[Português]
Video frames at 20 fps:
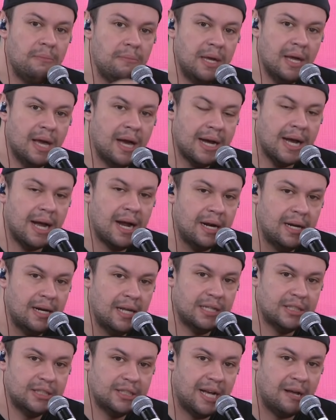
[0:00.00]
minha
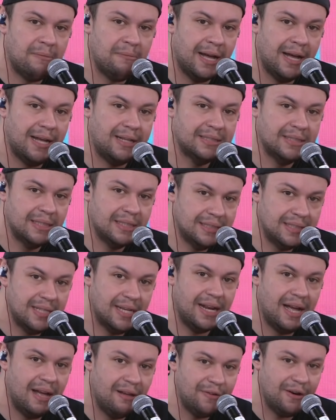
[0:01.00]
carne jamais
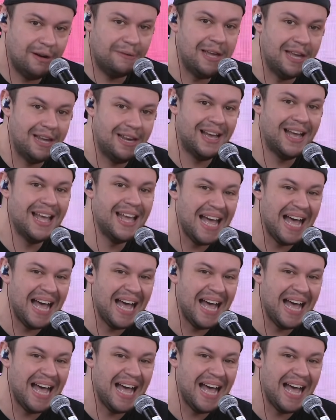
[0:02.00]
será vermelha.